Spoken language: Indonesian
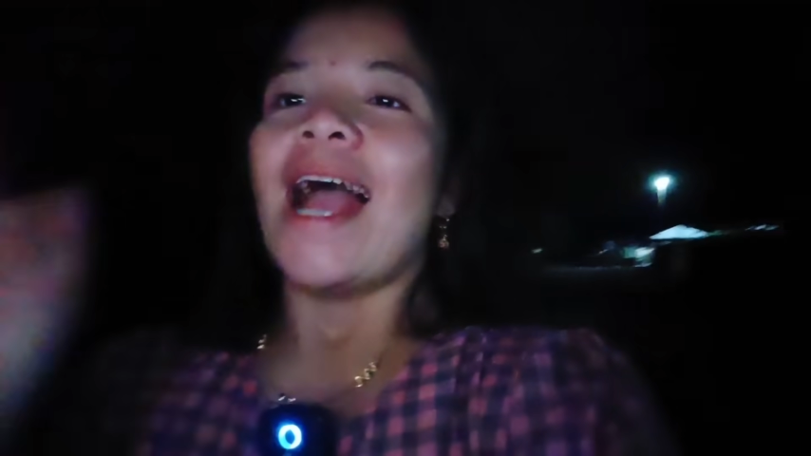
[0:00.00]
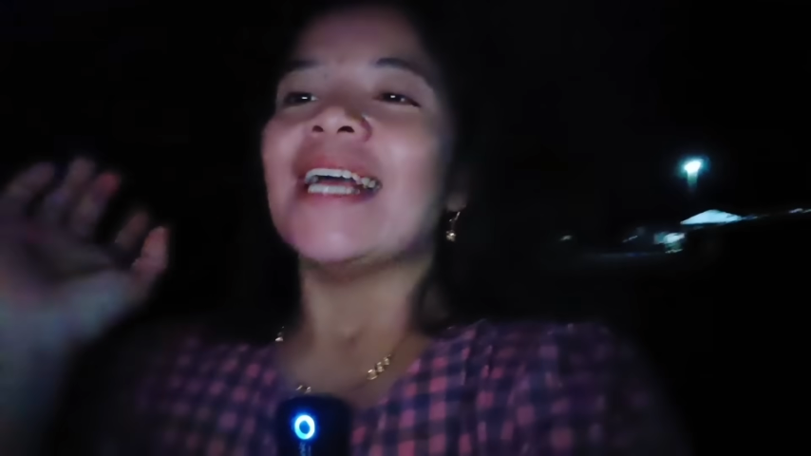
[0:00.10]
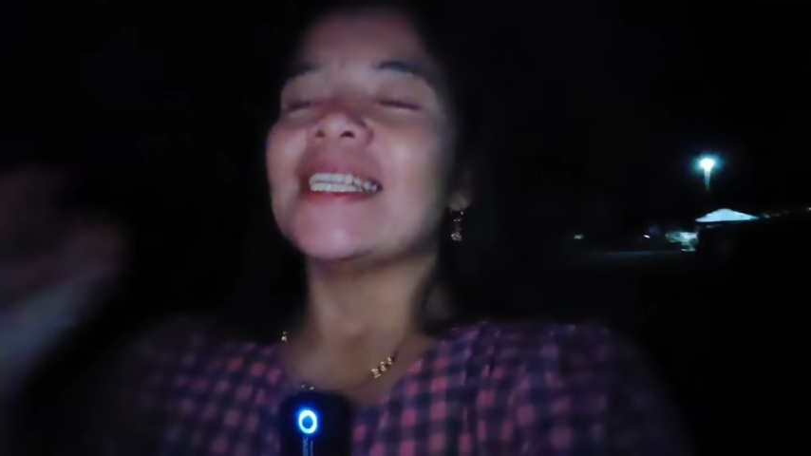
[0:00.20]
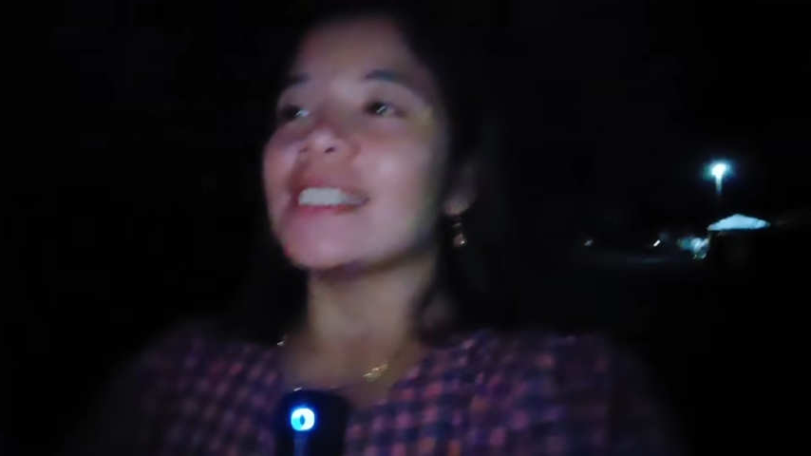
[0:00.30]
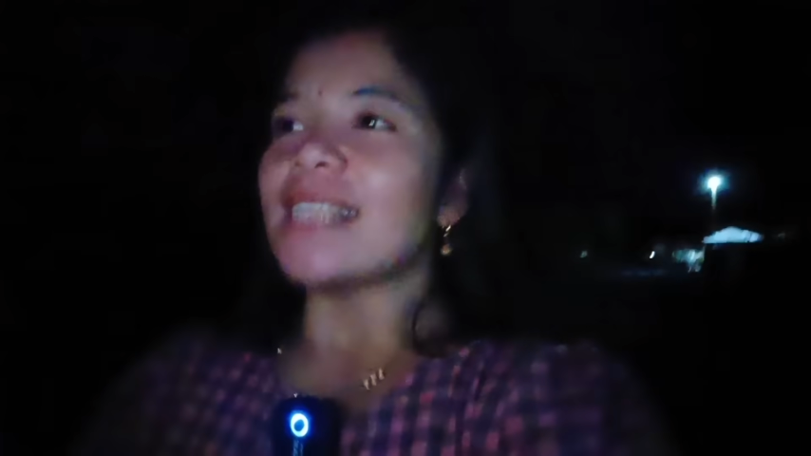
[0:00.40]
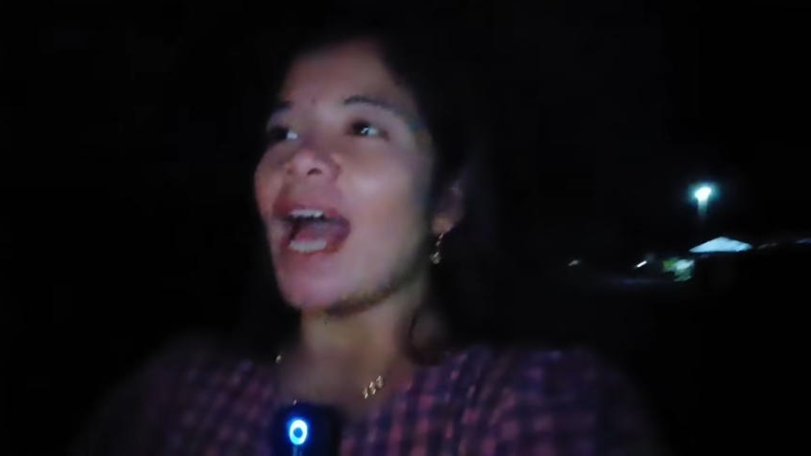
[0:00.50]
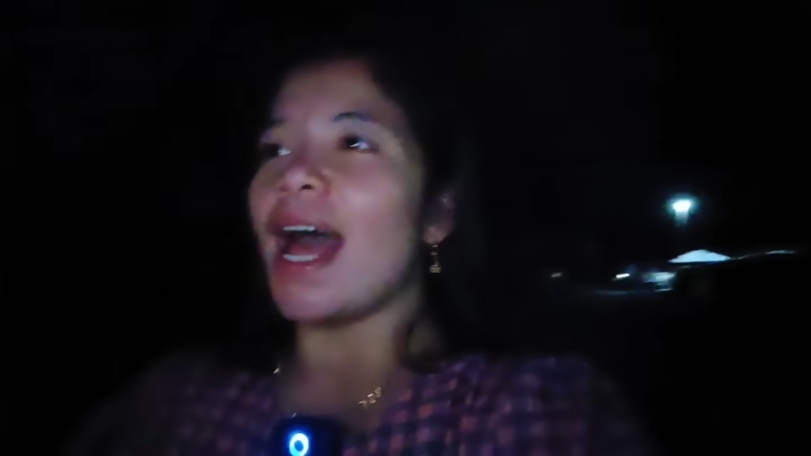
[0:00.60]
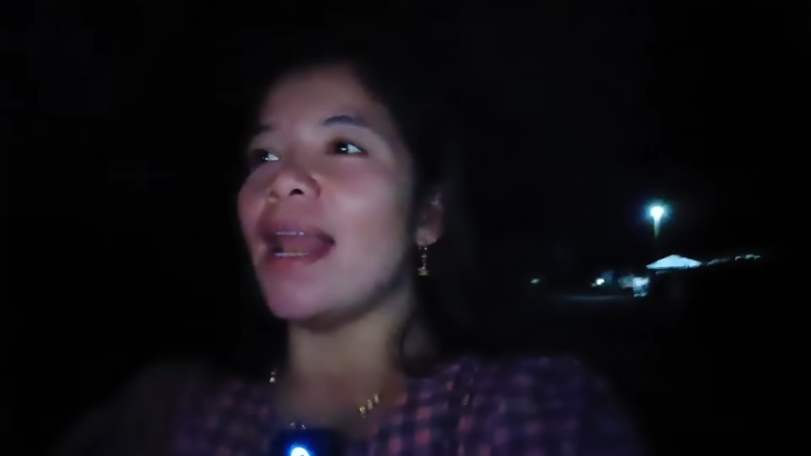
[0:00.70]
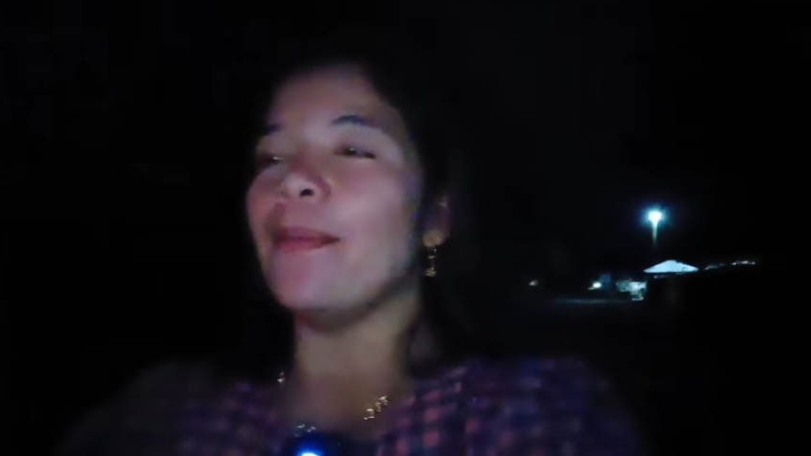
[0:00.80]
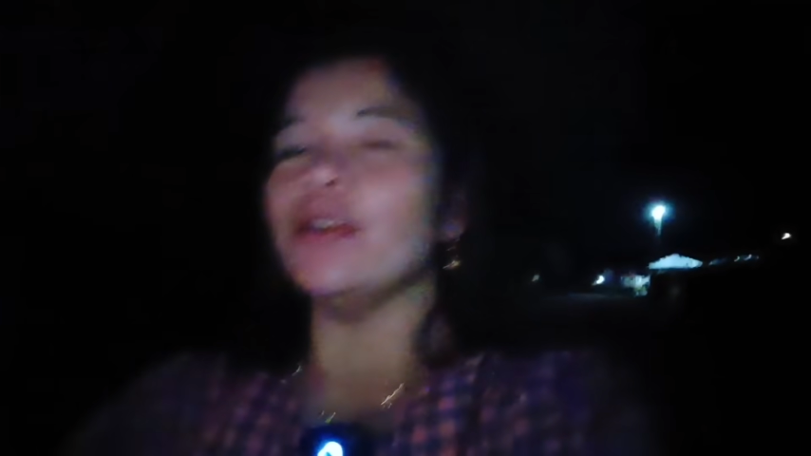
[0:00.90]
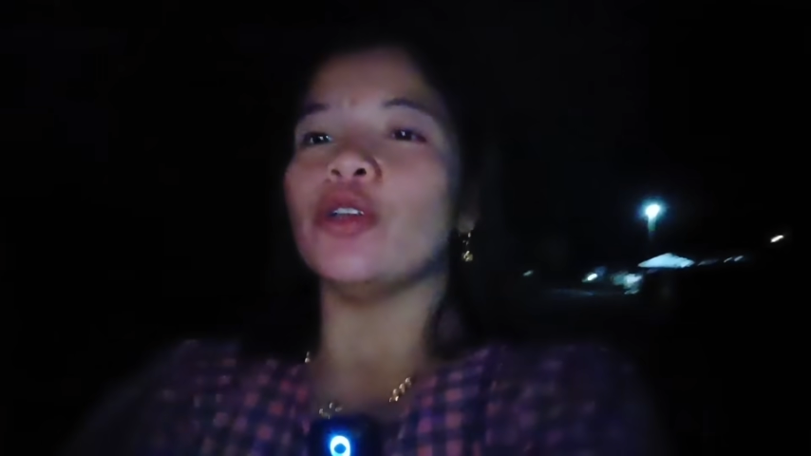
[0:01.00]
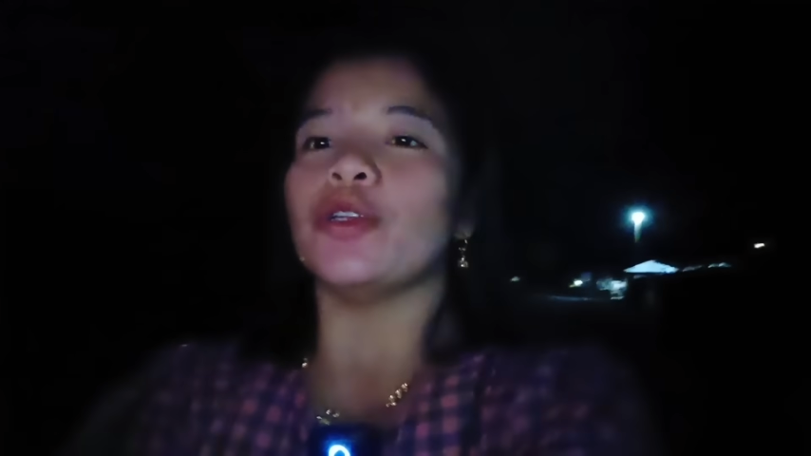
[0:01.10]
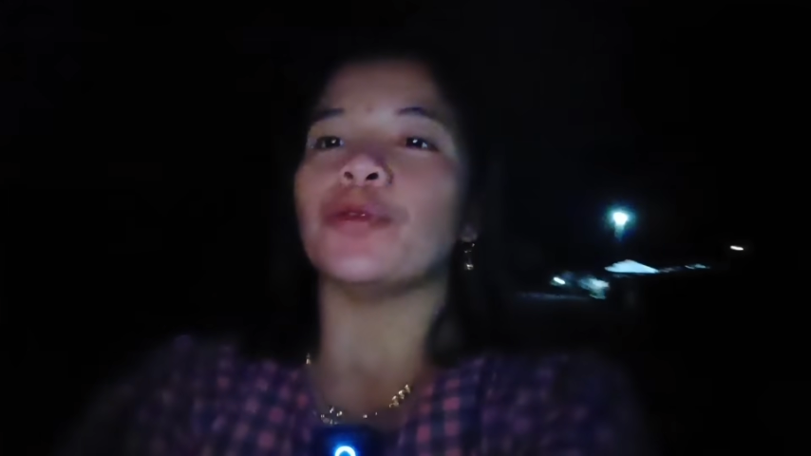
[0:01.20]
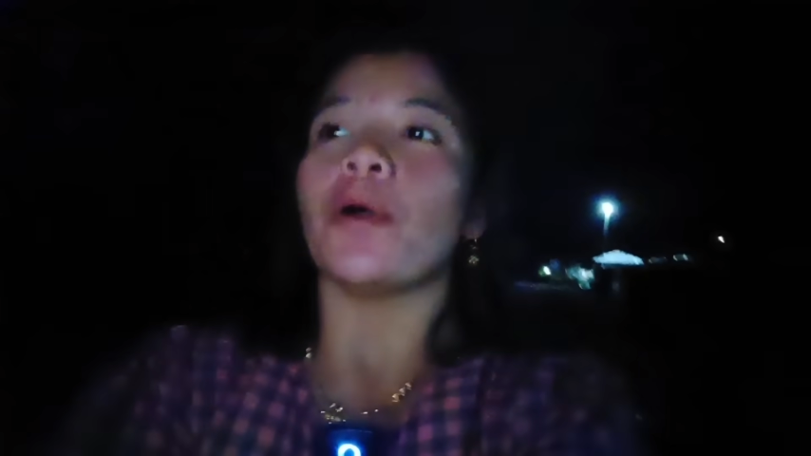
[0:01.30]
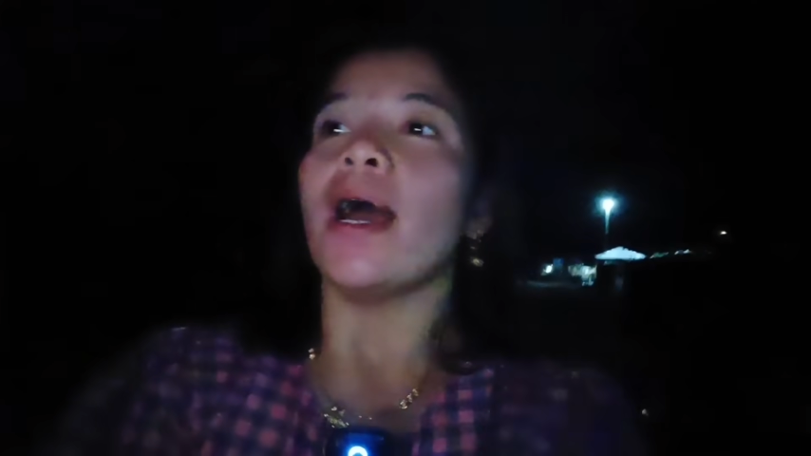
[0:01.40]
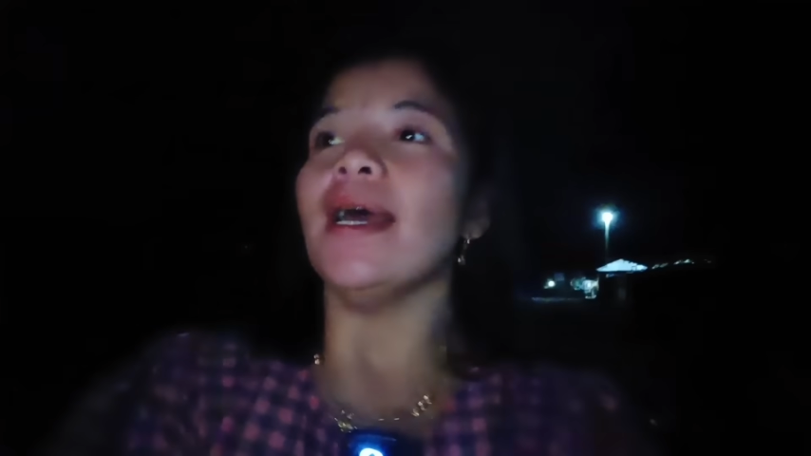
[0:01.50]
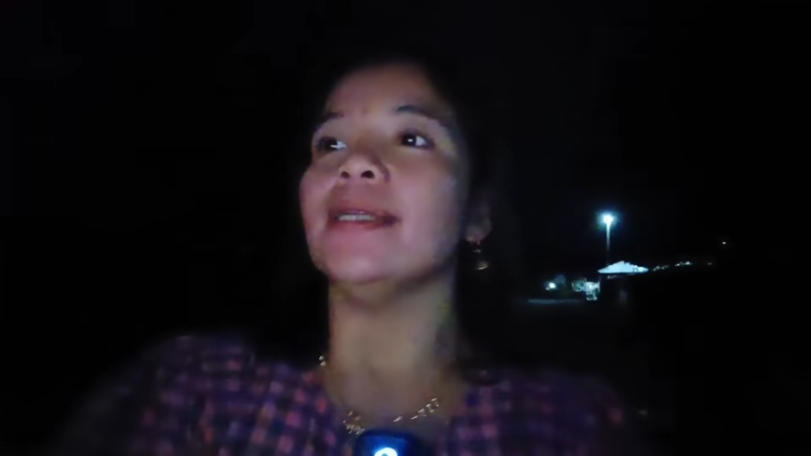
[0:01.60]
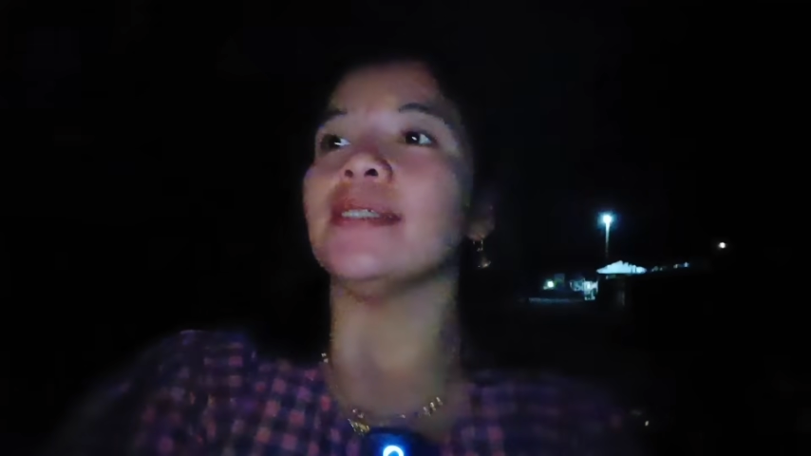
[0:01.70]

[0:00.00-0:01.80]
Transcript: Salam jujua,